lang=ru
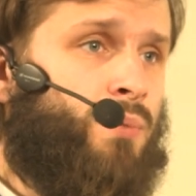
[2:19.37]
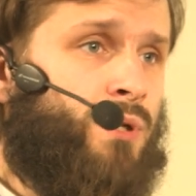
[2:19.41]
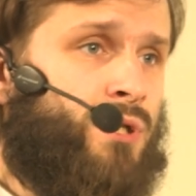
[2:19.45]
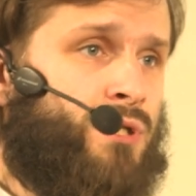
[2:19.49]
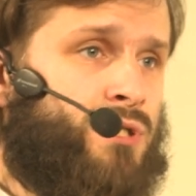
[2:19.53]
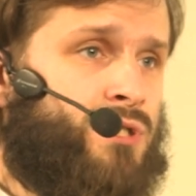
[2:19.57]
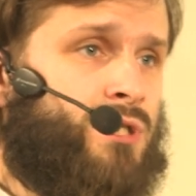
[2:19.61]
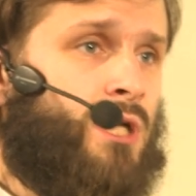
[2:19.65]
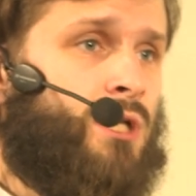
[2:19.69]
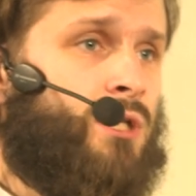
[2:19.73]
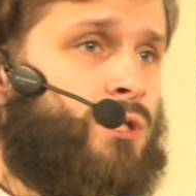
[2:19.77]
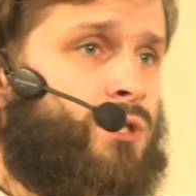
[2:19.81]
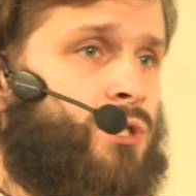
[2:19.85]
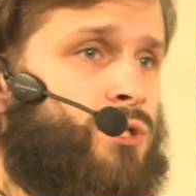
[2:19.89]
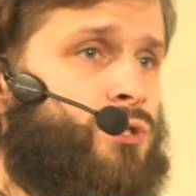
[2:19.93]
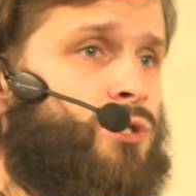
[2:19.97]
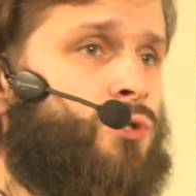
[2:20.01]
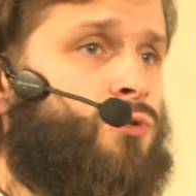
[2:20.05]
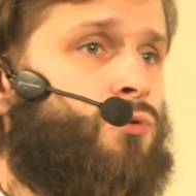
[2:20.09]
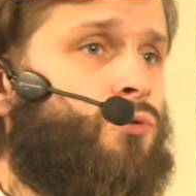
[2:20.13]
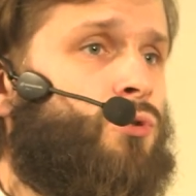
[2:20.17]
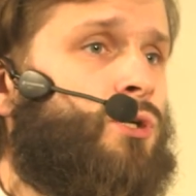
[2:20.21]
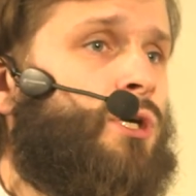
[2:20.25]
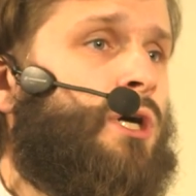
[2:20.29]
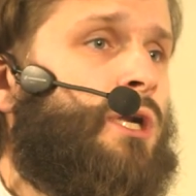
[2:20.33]
перестала
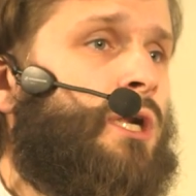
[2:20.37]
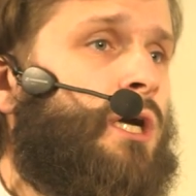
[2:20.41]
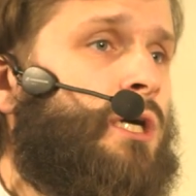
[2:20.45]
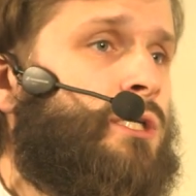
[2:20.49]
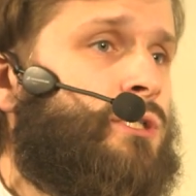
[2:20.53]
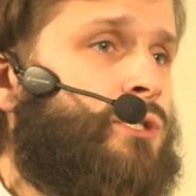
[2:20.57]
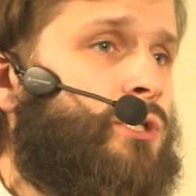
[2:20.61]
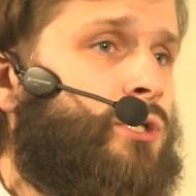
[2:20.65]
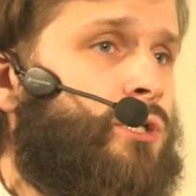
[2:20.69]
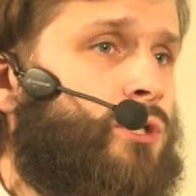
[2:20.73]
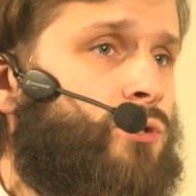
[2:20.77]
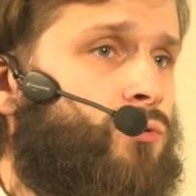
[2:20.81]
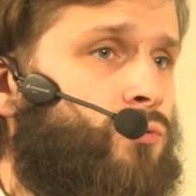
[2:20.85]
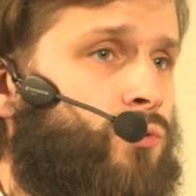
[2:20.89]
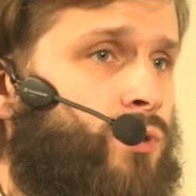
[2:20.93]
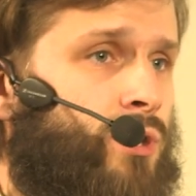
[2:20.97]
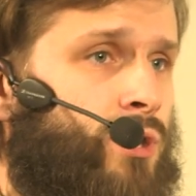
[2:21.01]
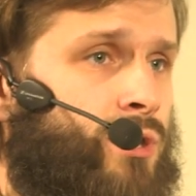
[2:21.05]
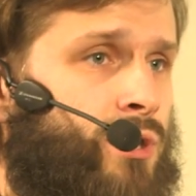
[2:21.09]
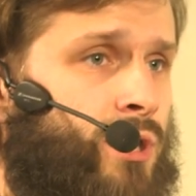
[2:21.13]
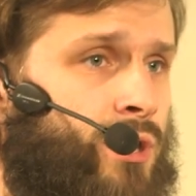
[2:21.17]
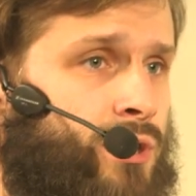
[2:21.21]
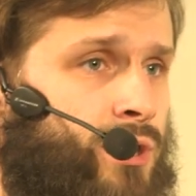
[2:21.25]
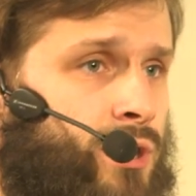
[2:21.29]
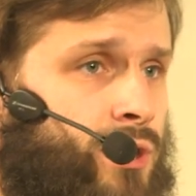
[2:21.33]
носить тот характер, который
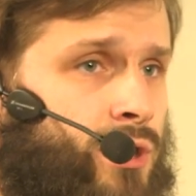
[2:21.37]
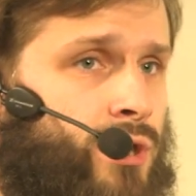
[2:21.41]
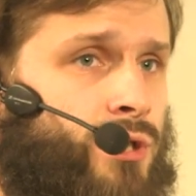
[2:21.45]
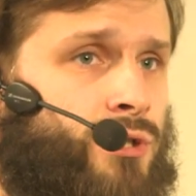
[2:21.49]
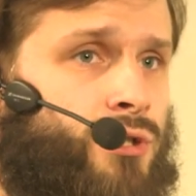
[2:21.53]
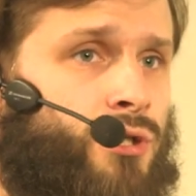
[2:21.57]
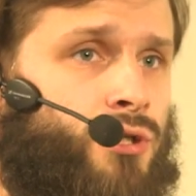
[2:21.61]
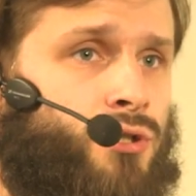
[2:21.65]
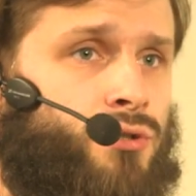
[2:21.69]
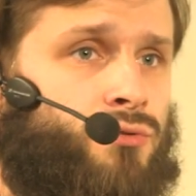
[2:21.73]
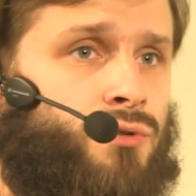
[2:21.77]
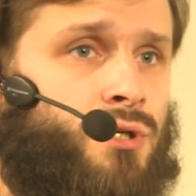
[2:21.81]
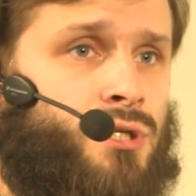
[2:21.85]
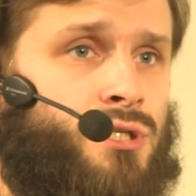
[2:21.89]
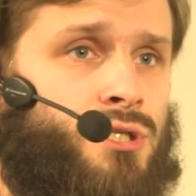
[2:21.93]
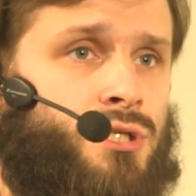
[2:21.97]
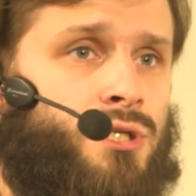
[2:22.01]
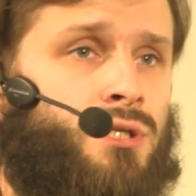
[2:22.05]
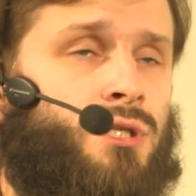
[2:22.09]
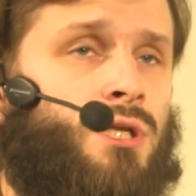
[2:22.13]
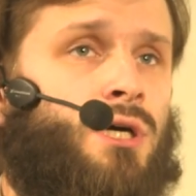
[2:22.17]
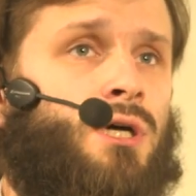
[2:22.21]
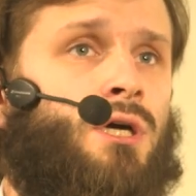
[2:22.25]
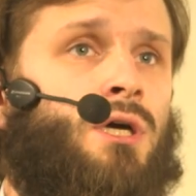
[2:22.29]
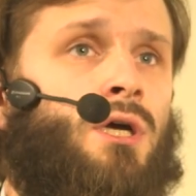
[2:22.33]
она некогда еще
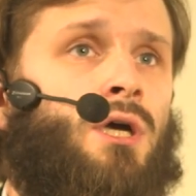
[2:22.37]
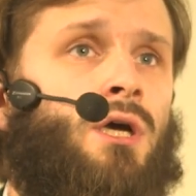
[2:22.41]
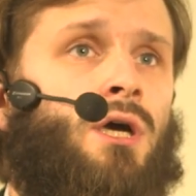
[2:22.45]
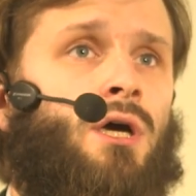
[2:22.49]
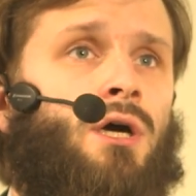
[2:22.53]
носила.